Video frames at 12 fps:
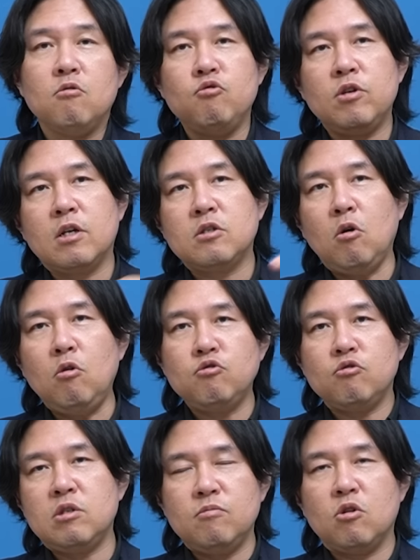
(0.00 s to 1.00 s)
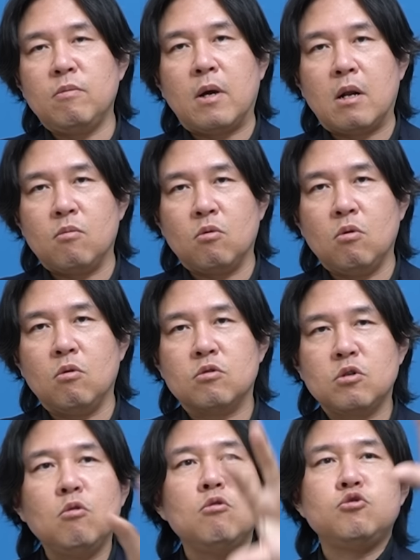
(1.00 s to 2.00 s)
우리가 서울 중심으로 바라보고
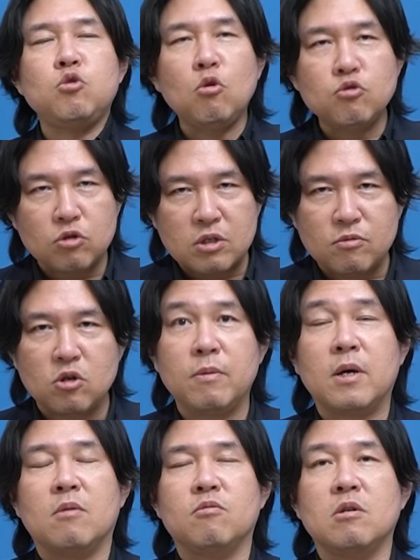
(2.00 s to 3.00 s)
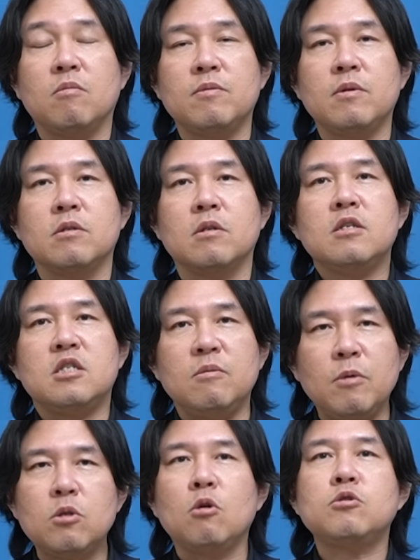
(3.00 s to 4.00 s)
서울 수도권 중심으로 바라보다 보면
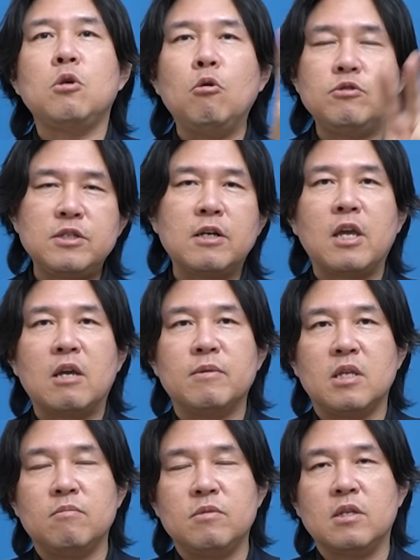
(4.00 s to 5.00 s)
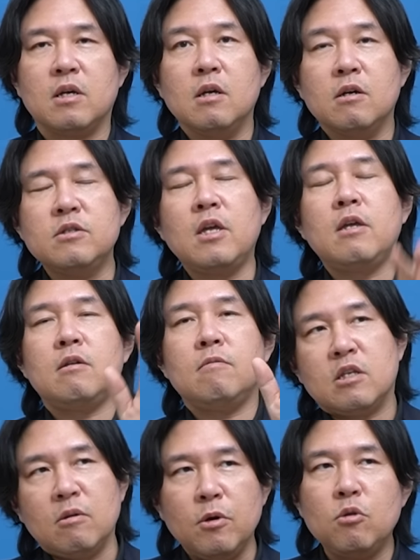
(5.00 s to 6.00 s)
김현옥 서울시장 얘기만 합니다. 근데
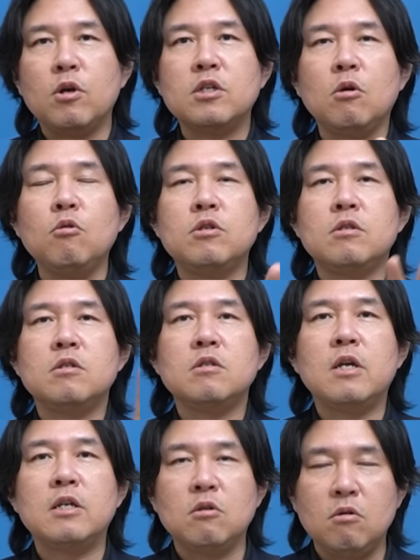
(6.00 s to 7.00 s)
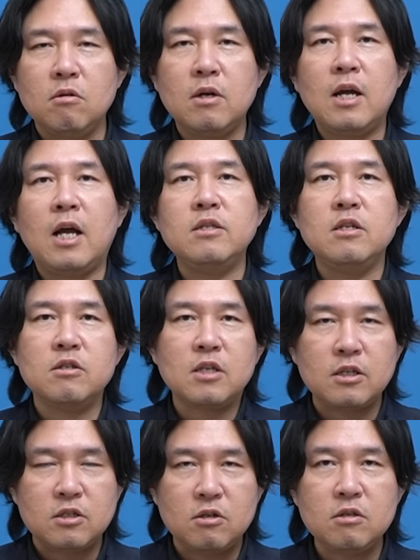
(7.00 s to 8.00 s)
김현옥이 서울에서 한 일은
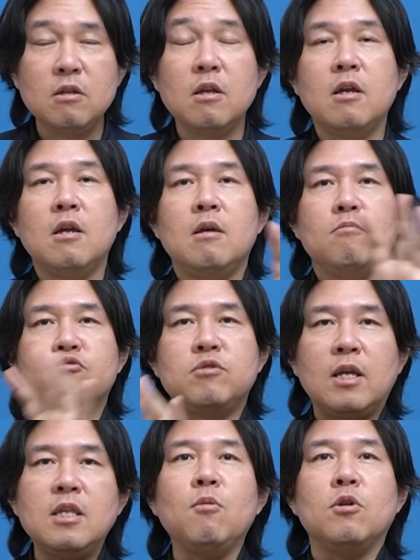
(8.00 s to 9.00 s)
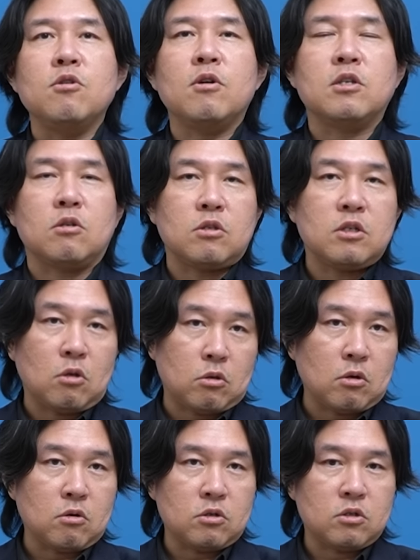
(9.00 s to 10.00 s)
사실은 부산의 원형이
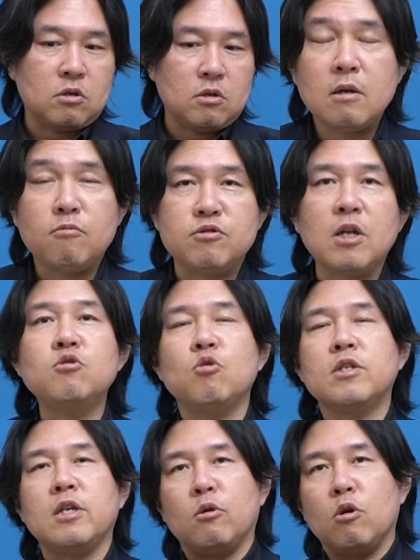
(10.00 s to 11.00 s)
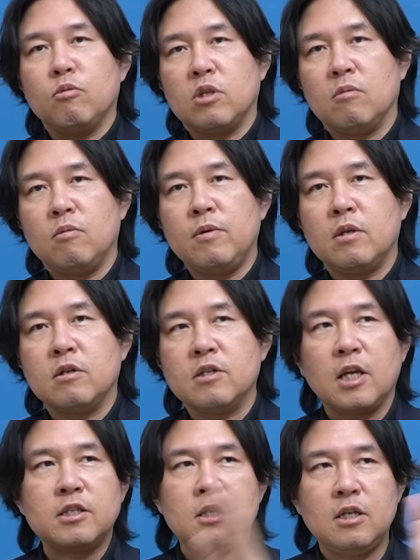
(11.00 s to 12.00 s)
있었던 거죠. 부산 쪽의 자료를 보다 보면 그
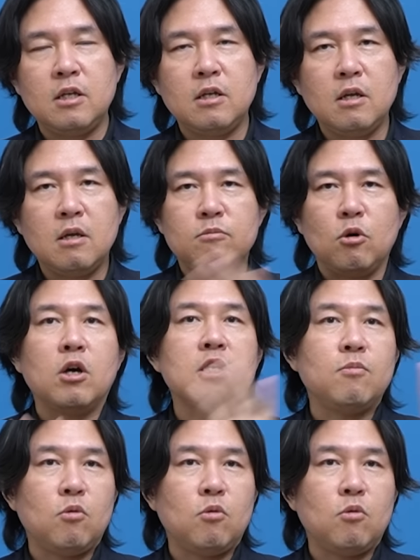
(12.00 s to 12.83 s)
사실이 명확히